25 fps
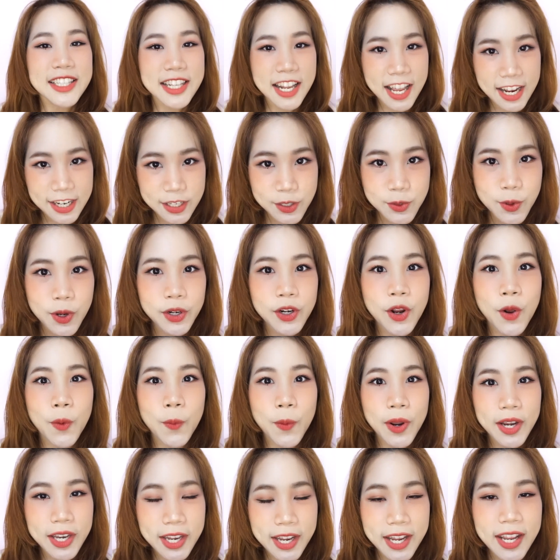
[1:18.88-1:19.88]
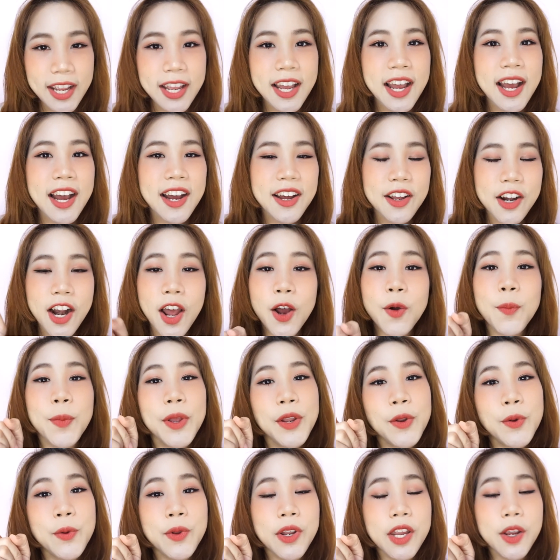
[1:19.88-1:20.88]
ในส่วนของวันนี้เราไป
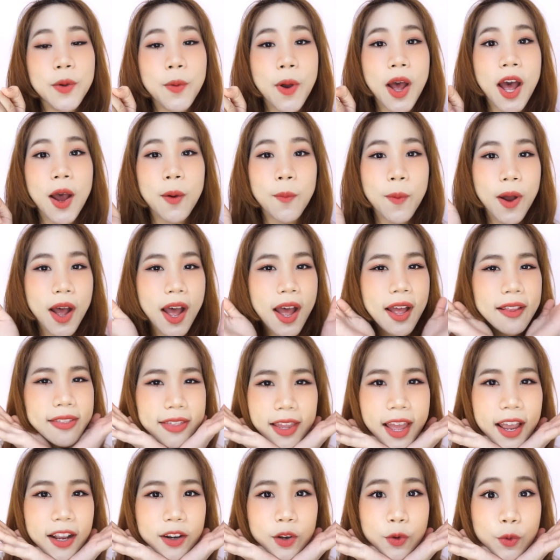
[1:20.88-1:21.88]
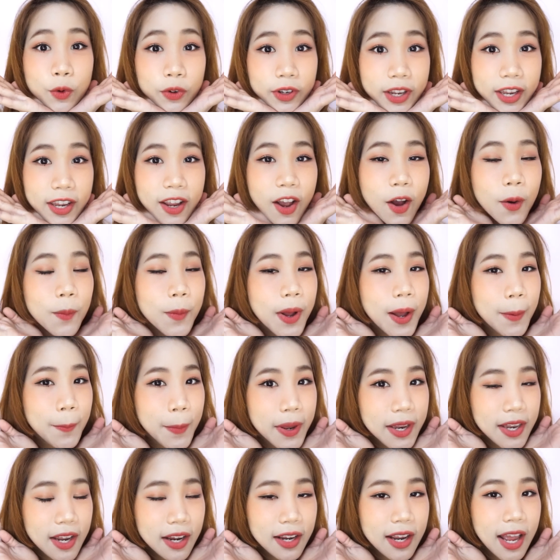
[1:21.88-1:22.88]
ดูดีกว่าว่าแต่งลุคนี้ออกมาเป็
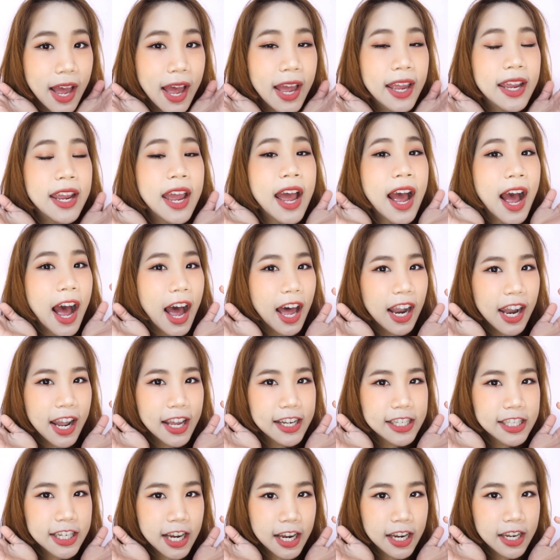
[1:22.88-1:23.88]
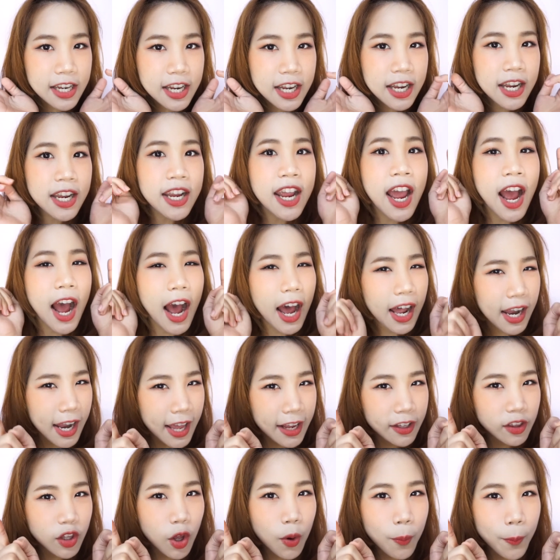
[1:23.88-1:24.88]
นยังไงอะไรใช้ดีอะไร
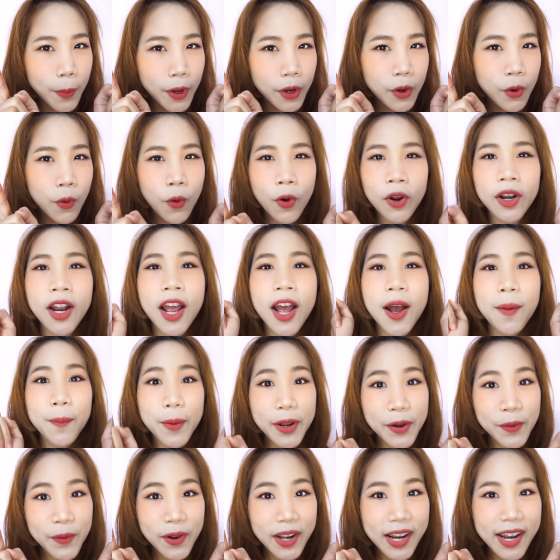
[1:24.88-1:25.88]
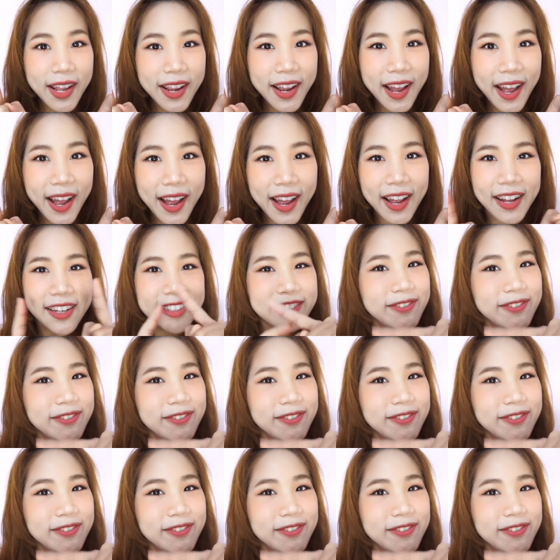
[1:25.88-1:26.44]
ต้องไปโดนไปดูกันเลยค่ะ